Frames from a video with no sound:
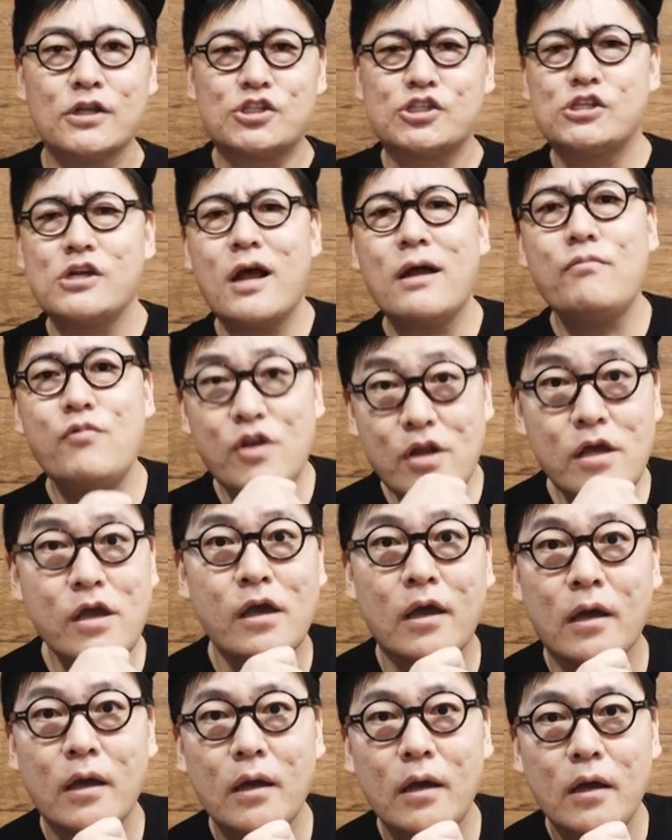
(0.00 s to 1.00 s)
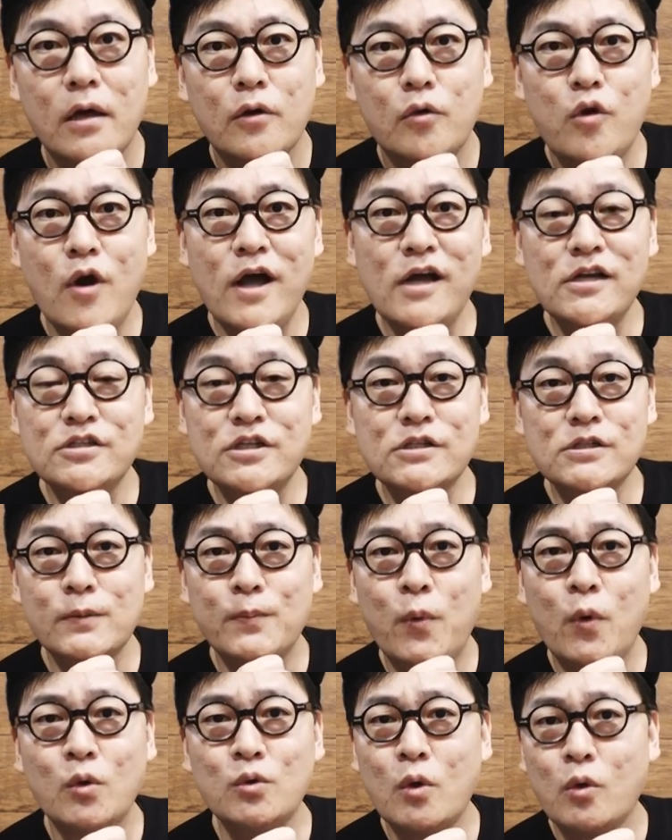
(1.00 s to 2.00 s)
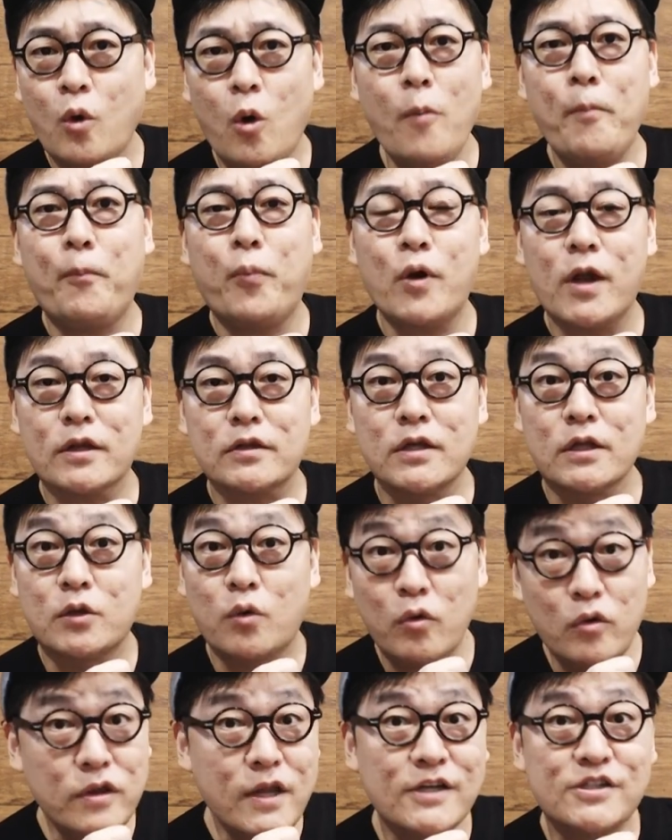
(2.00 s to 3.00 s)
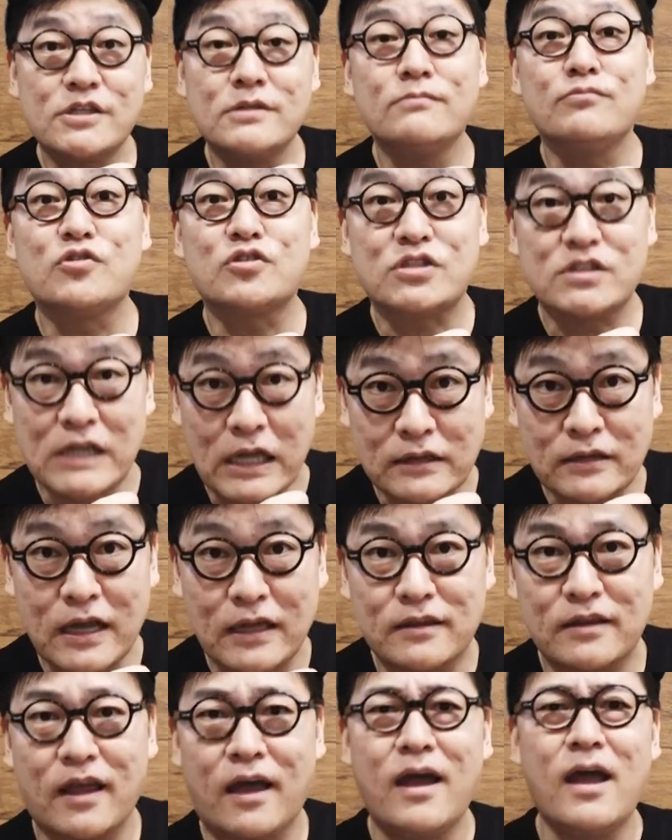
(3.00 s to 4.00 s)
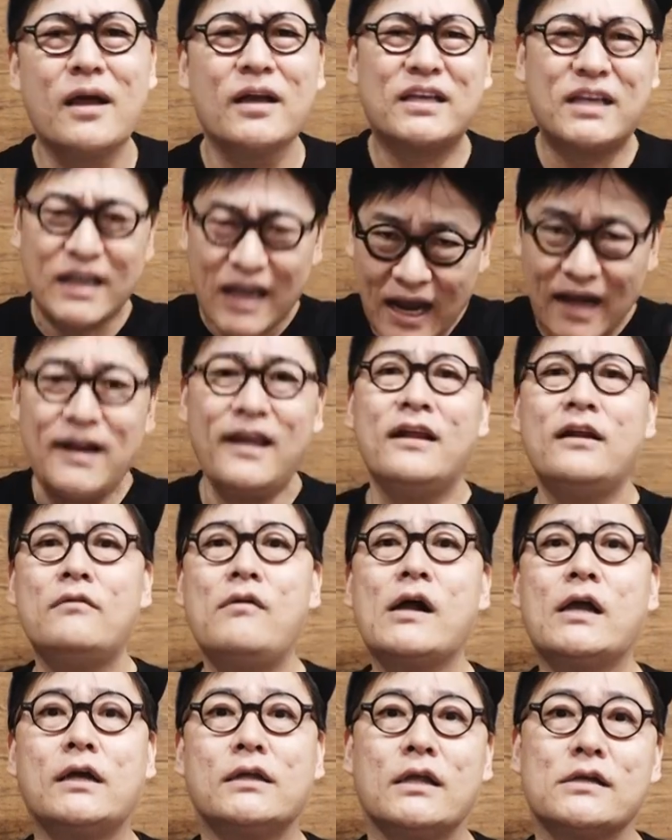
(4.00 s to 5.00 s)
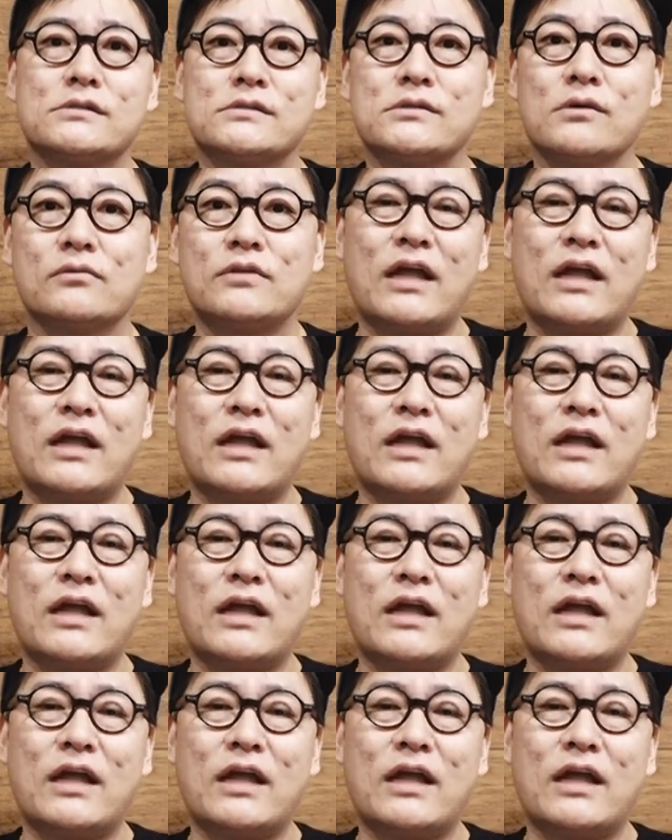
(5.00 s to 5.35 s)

ちなみに、フランシス・フォード・コッポラってどんな人物なんだって聞かれるわけですよ。